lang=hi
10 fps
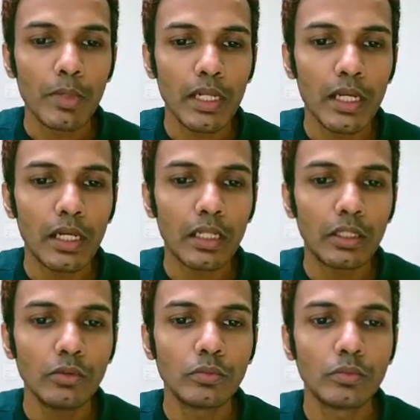मैं क्लिक
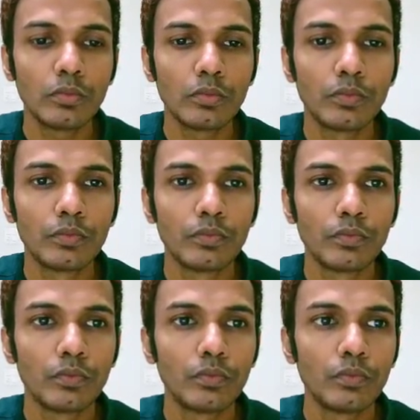करता हूँ
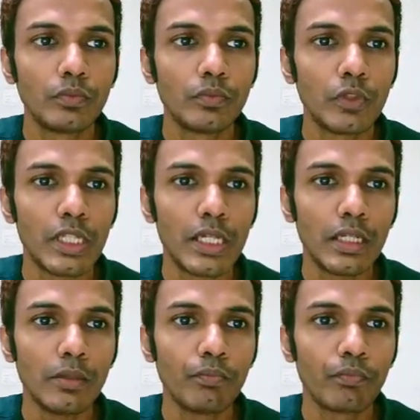ये
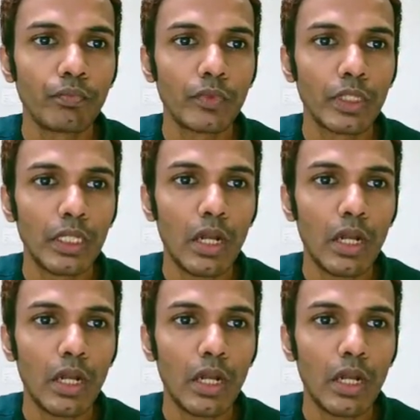देखिए ये